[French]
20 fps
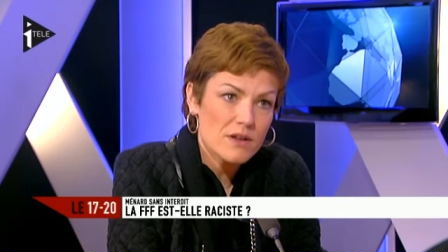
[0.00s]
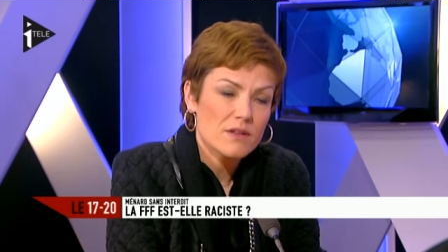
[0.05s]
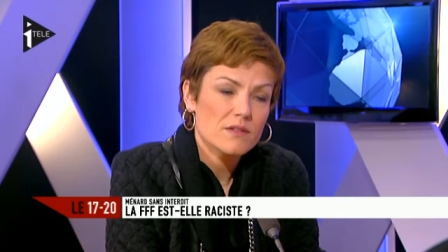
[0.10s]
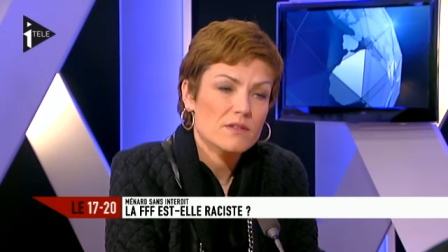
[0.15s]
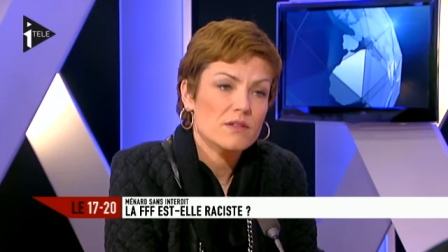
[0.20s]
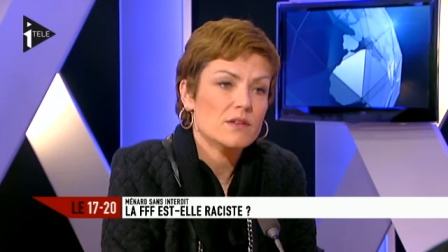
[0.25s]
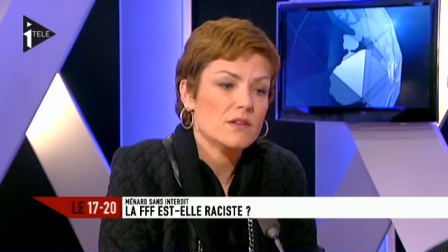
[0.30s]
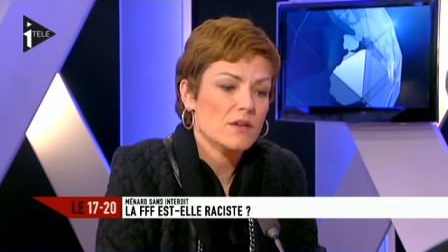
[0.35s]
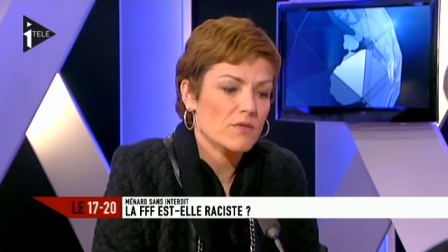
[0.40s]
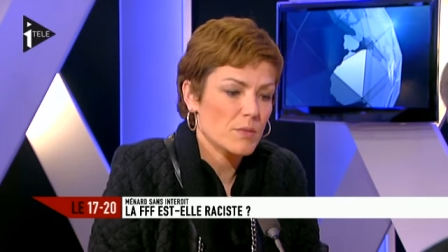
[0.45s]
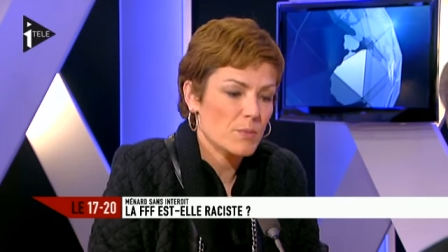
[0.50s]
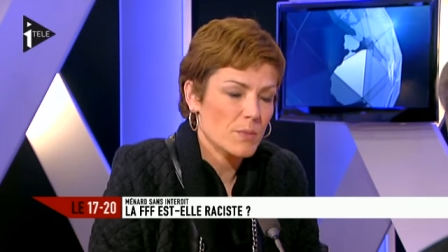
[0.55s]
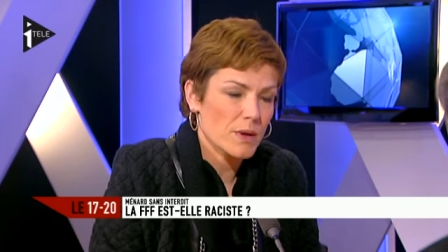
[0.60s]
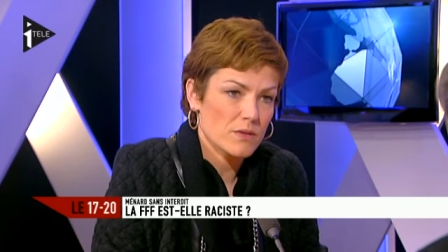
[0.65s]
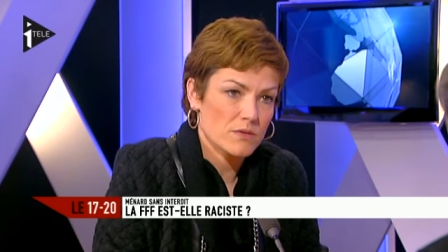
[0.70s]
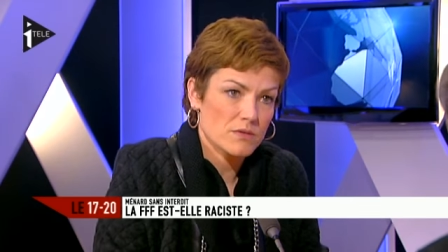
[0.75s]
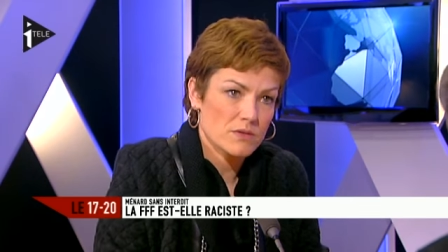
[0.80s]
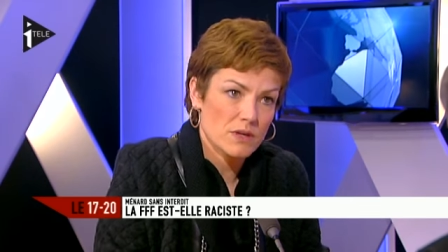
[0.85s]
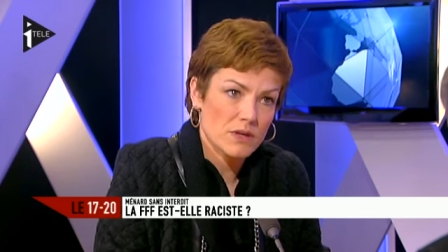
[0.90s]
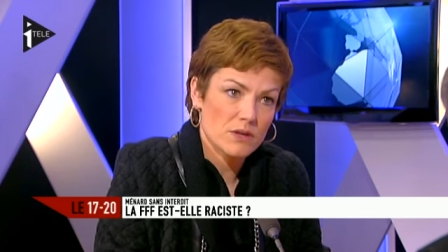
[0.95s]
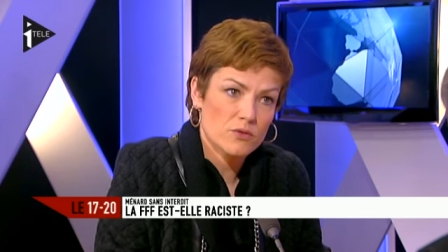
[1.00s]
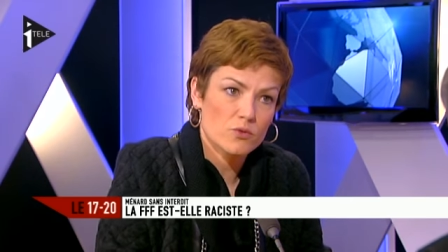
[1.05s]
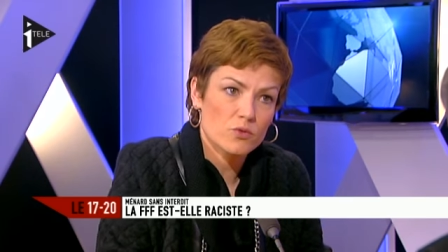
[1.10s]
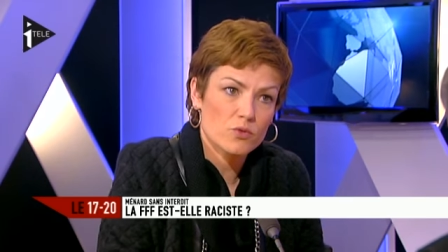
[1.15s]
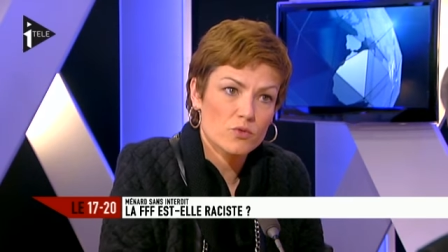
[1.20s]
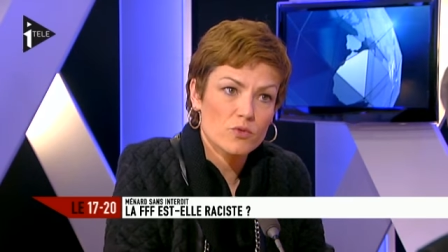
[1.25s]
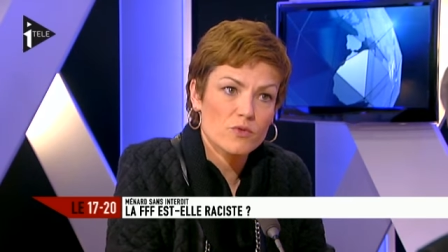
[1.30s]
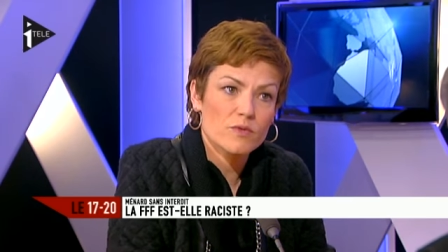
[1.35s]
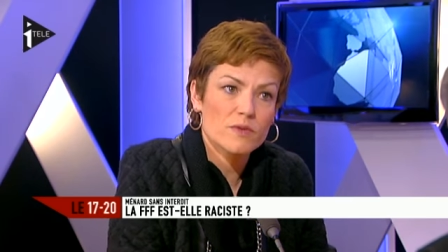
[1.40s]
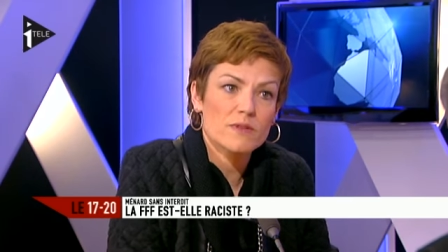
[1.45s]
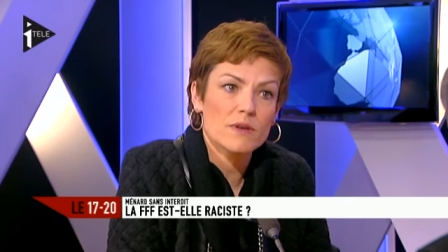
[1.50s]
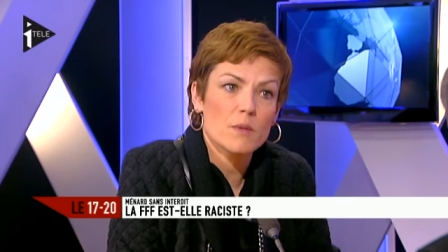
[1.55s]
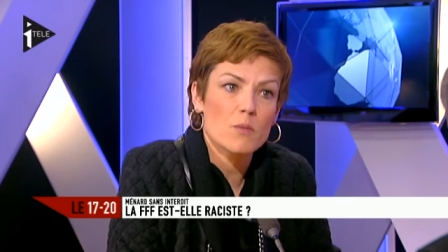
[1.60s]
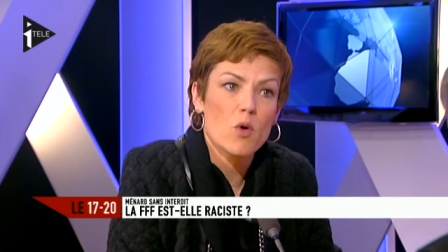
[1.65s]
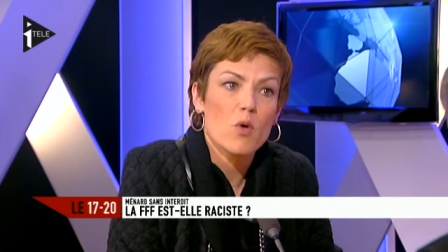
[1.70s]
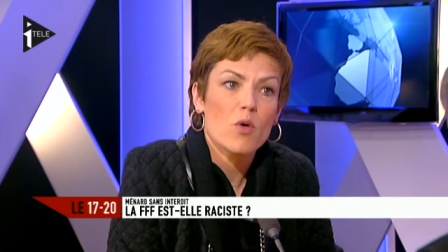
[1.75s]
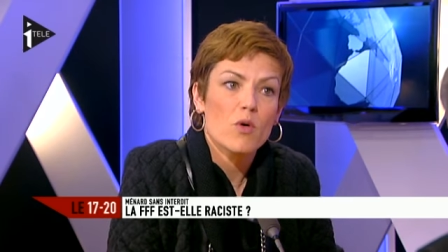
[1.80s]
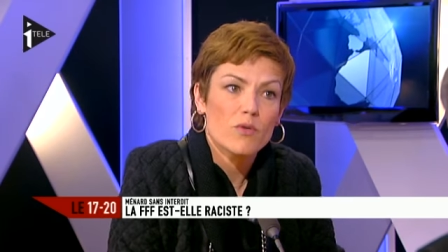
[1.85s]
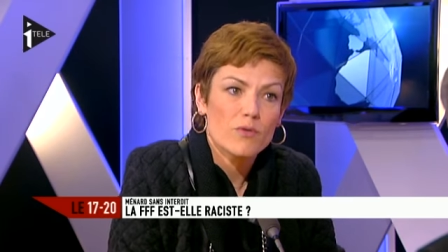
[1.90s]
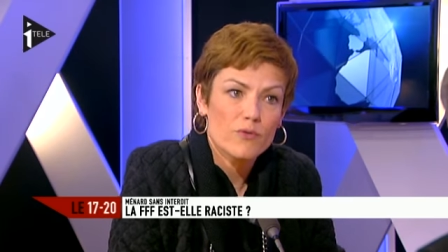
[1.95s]
c'est qu'il n'y avait pas une direction
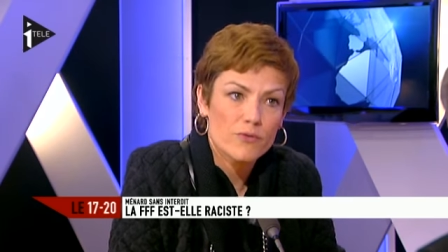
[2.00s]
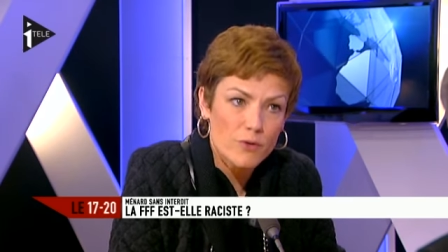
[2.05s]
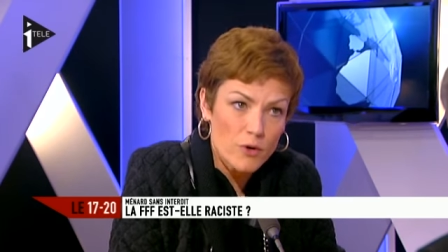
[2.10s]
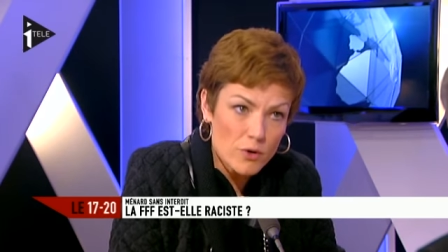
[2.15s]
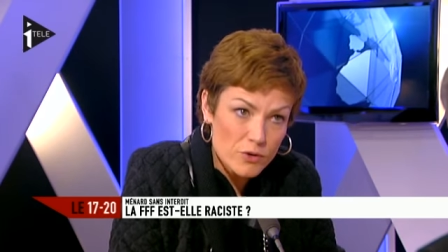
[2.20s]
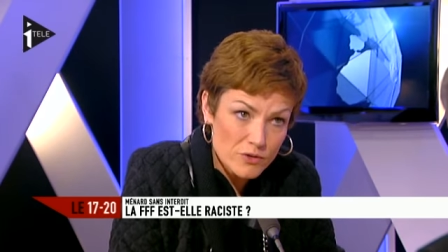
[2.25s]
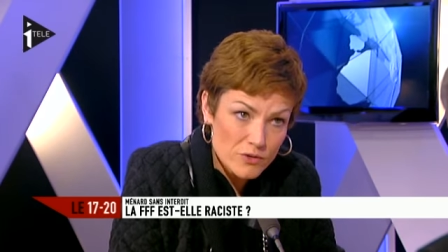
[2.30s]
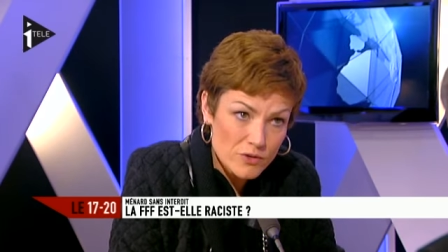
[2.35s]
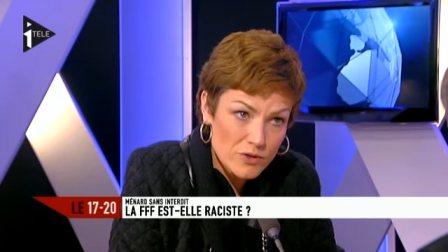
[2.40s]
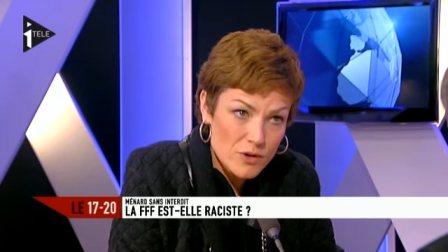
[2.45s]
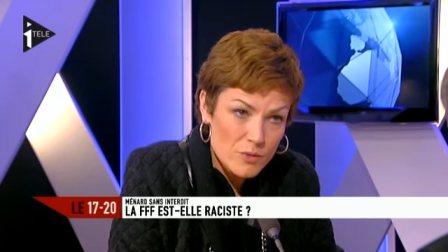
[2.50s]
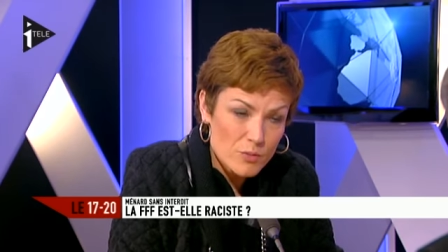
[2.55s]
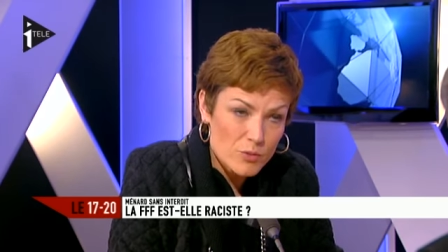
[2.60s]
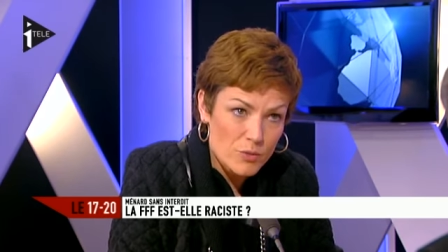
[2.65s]
suffisamment forte